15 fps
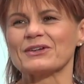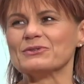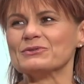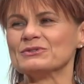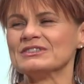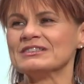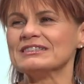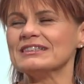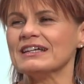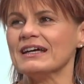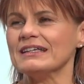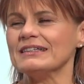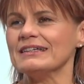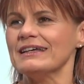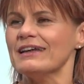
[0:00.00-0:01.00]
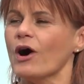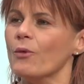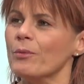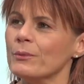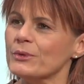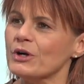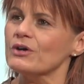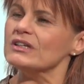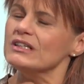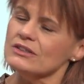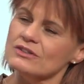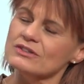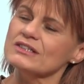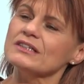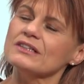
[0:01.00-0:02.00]
Und äh, ich erlaube mir auch
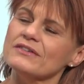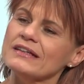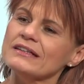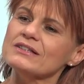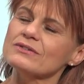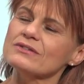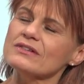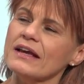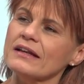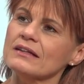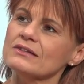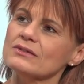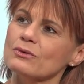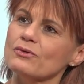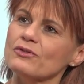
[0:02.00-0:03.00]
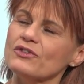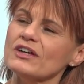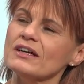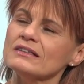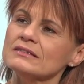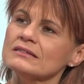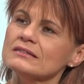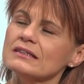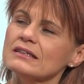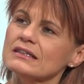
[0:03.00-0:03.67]
inkonsequent zu sein, insofern,